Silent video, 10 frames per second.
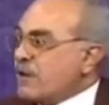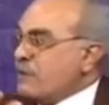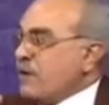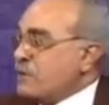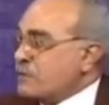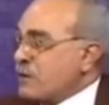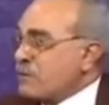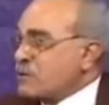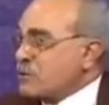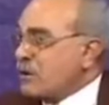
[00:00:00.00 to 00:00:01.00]
يعرف حكمه
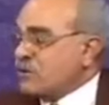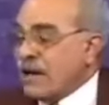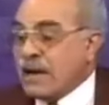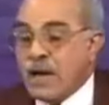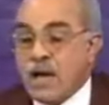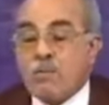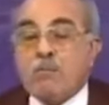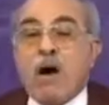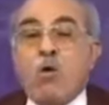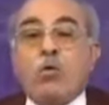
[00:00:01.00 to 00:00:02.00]
ربنا سبحانه وتعالى
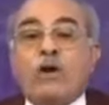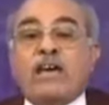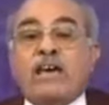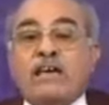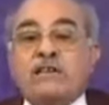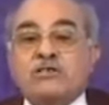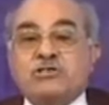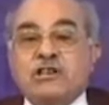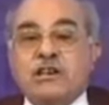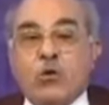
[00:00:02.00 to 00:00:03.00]
موقع
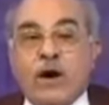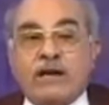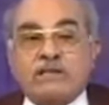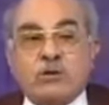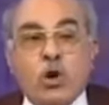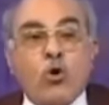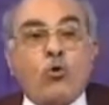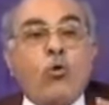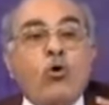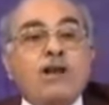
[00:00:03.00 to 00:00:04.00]
الجيل الوارث
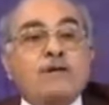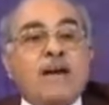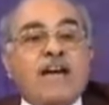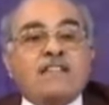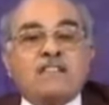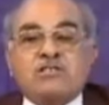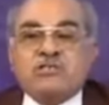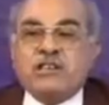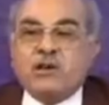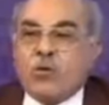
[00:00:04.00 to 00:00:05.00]
كل ما كان
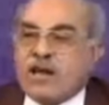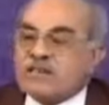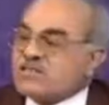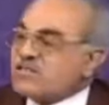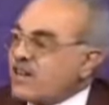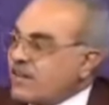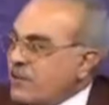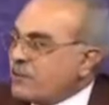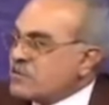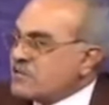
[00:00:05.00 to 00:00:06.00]
الجيل الوارث
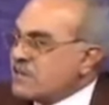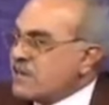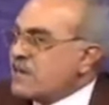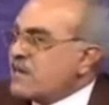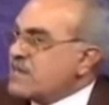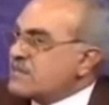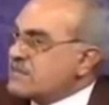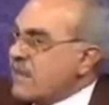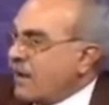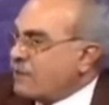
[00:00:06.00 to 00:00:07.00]
صغير في السن
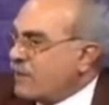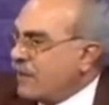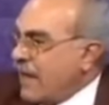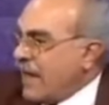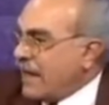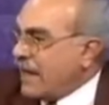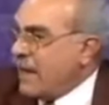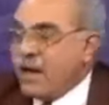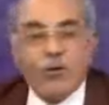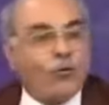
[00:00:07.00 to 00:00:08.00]
يستقبل
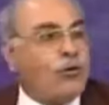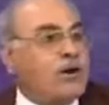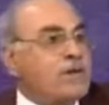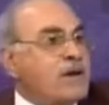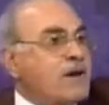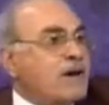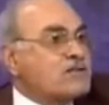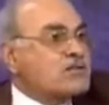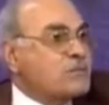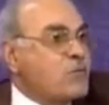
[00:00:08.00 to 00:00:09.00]
الحياة كل ما يبقى
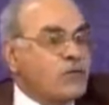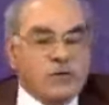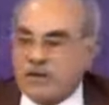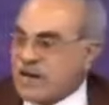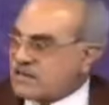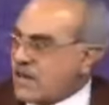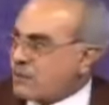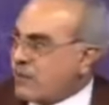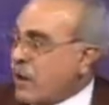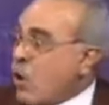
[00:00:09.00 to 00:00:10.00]
نصيبه في الميراث
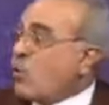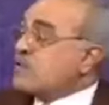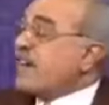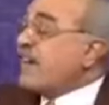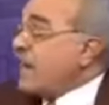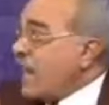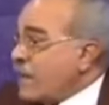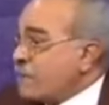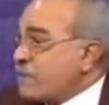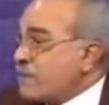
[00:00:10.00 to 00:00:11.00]
أكبر وذلك
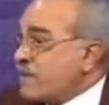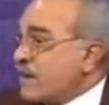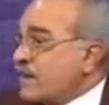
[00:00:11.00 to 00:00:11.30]
الابن